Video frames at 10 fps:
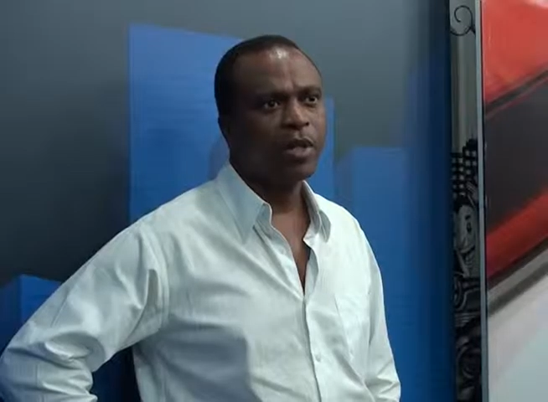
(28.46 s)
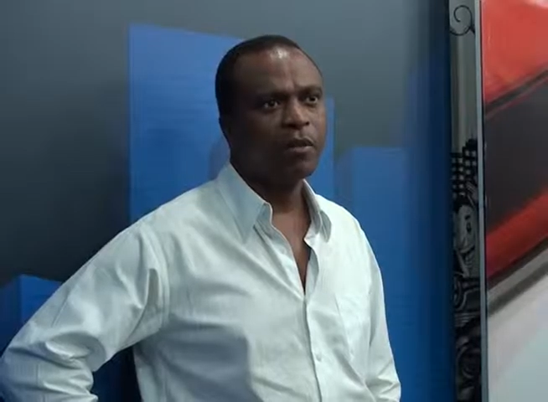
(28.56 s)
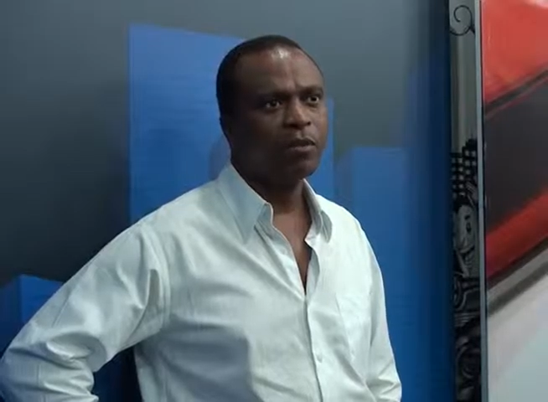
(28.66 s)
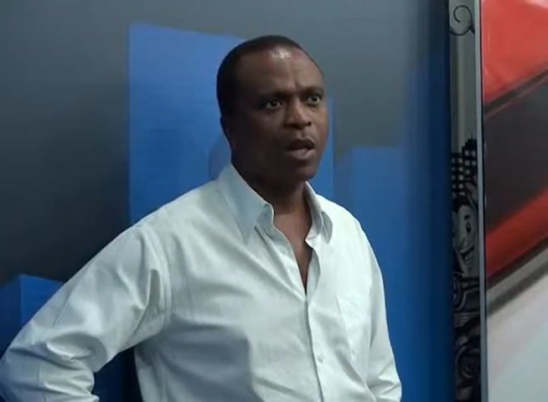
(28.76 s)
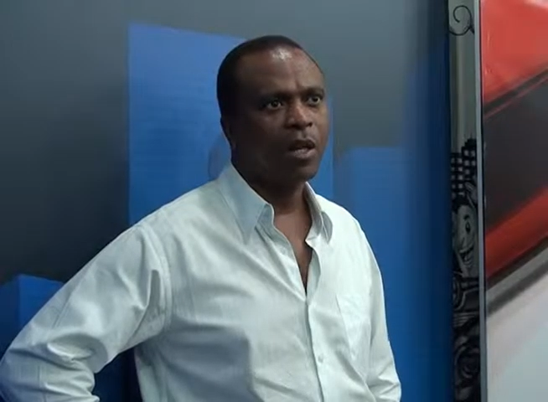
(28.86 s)
a
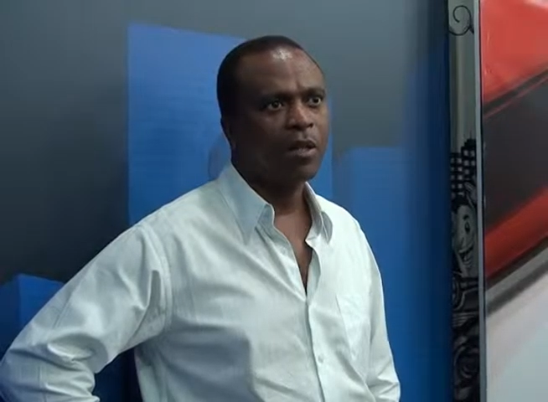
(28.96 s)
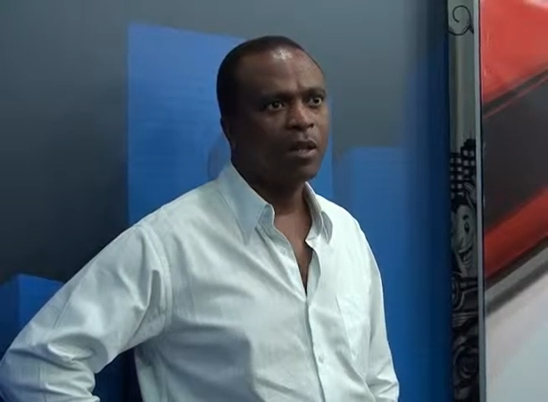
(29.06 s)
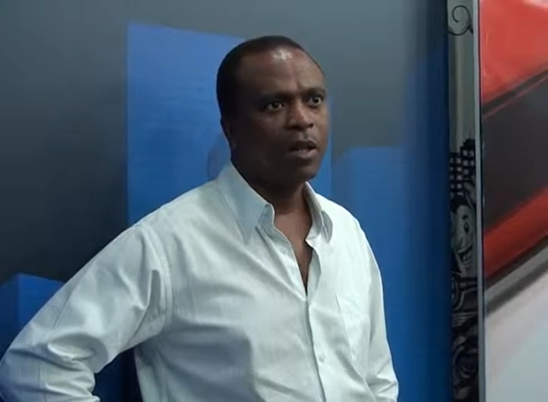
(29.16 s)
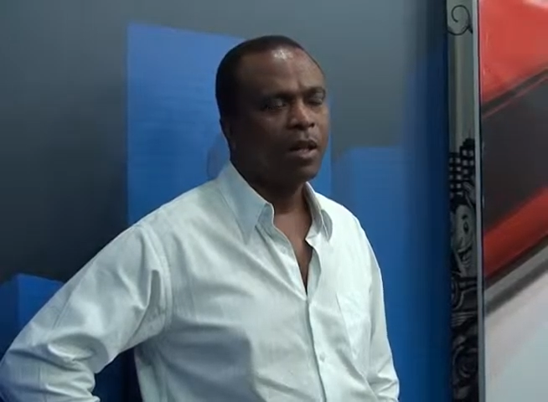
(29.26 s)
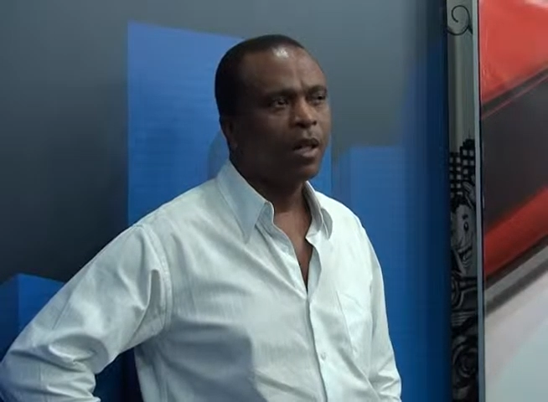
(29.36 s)

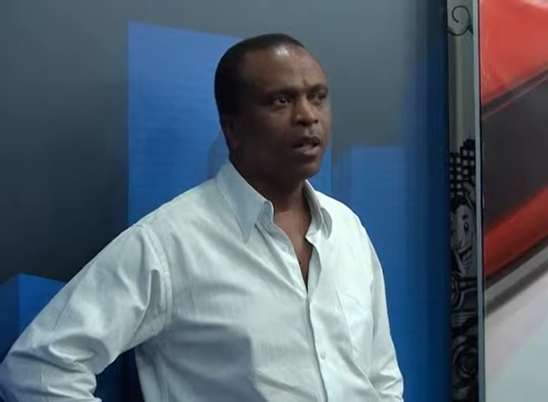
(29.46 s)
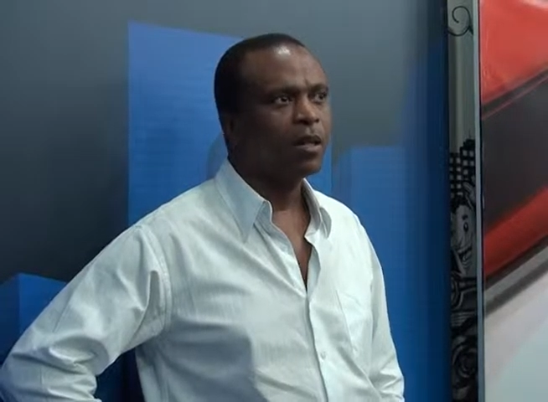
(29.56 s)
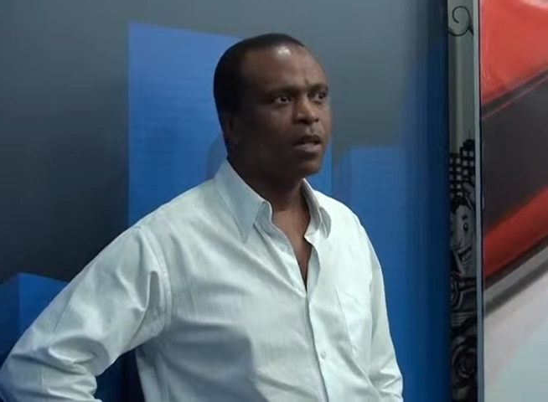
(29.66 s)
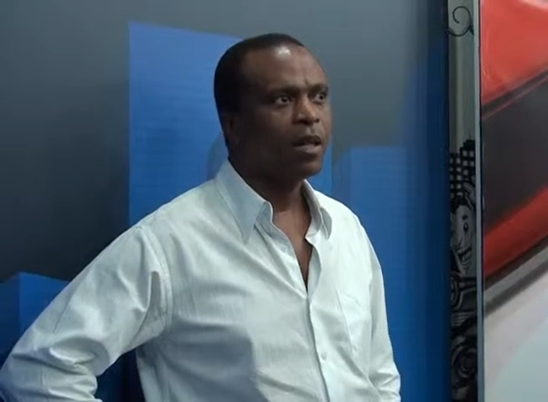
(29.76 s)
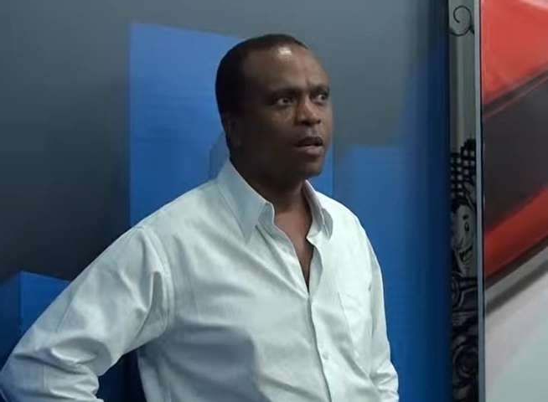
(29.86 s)
decisão não
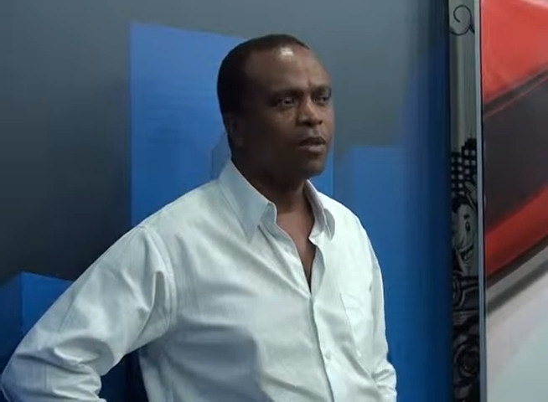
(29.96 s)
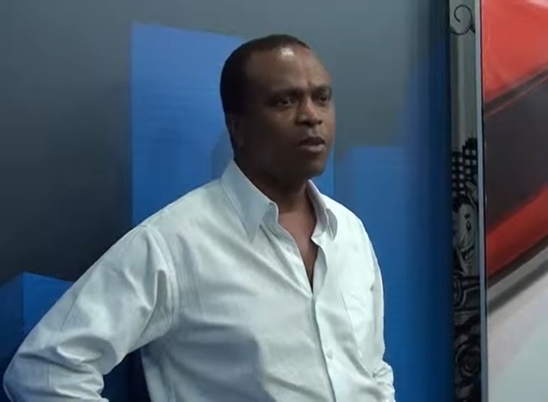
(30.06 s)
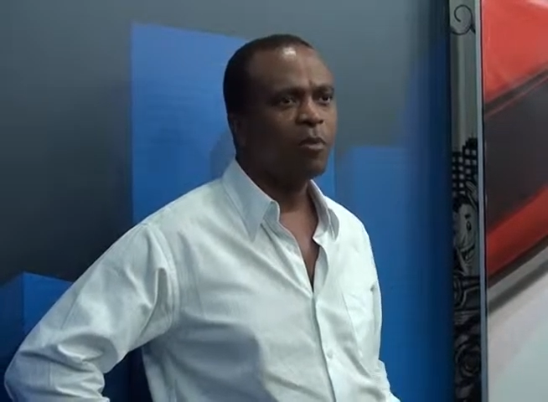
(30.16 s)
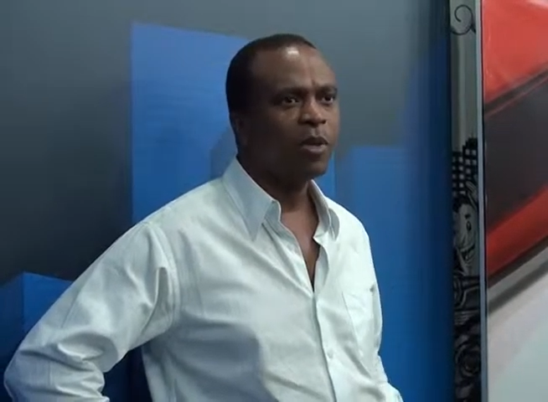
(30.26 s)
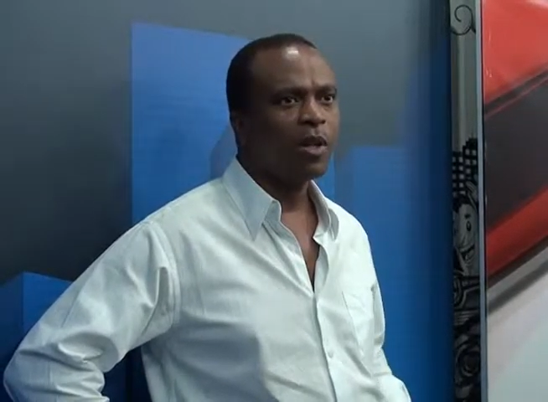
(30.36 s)
trará
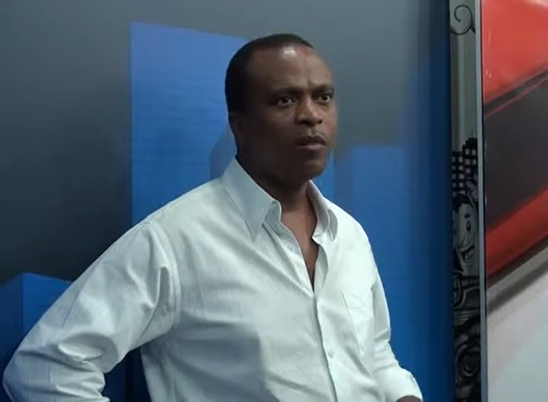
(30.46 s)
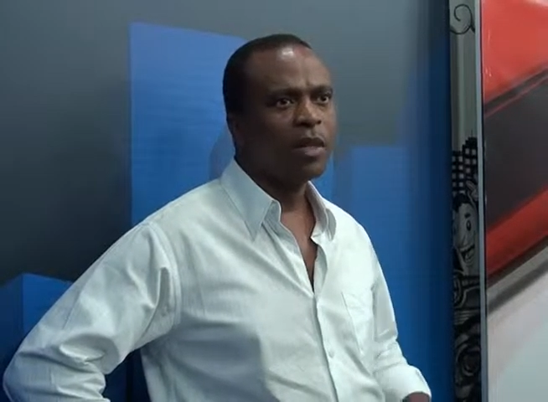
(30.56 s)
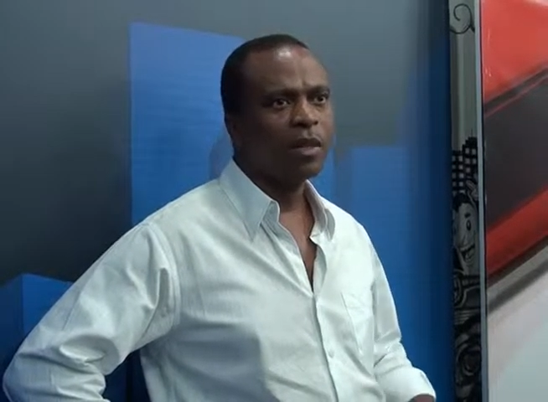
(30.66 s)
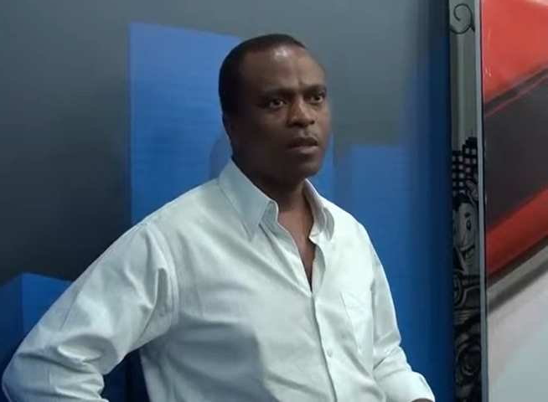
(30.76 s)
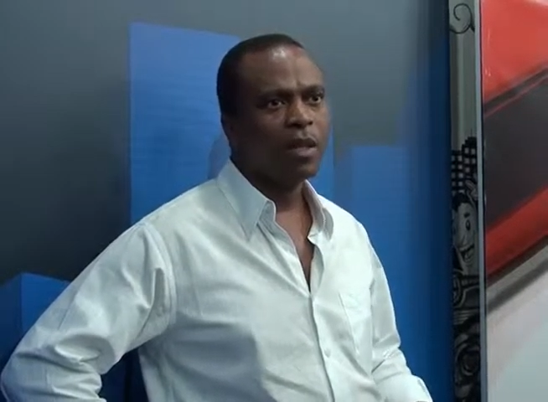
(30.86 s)
prejuízos para
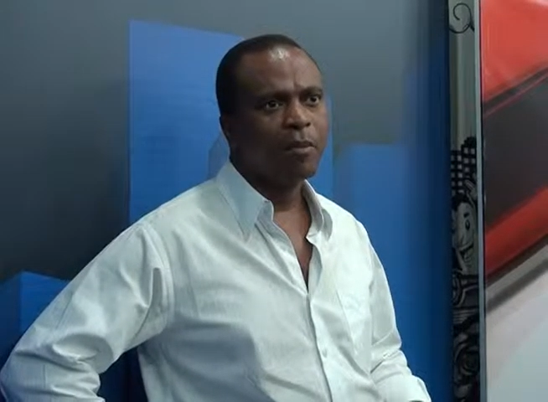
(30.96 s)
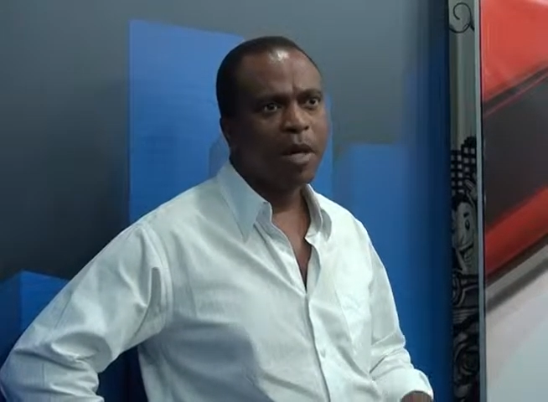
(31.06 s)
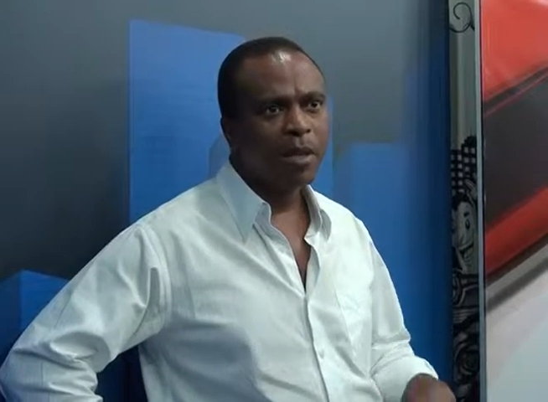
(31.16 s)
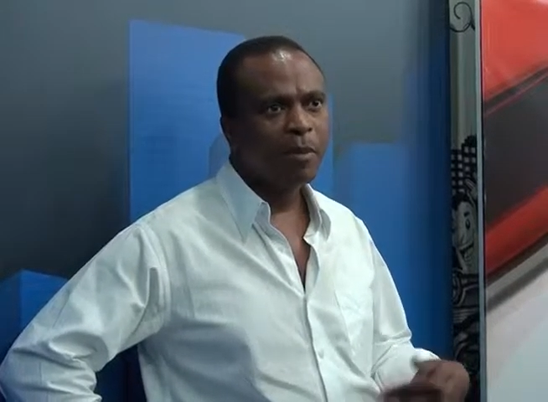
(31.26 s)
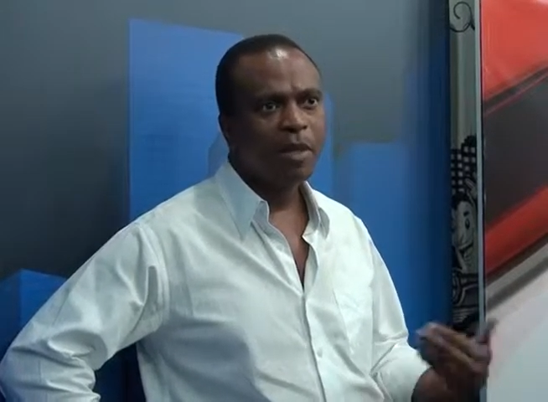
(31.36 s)
as
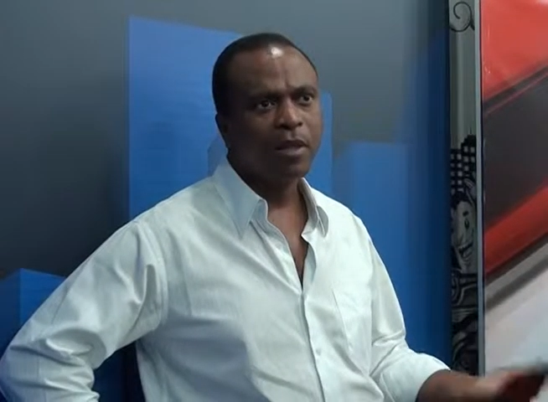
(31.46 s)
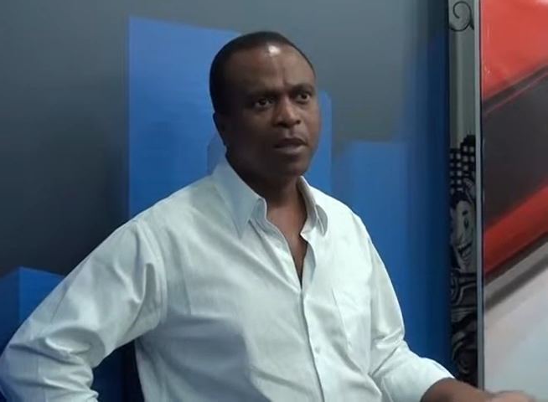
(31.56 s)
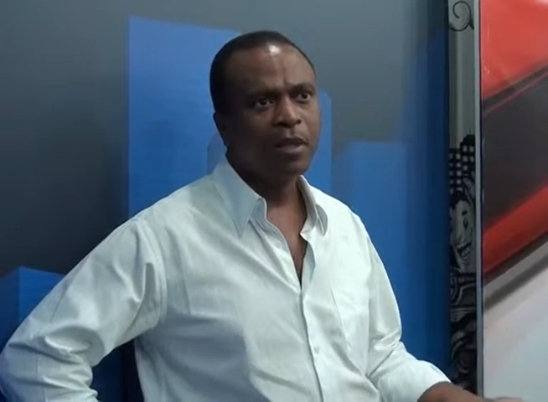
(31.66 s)
campanhas.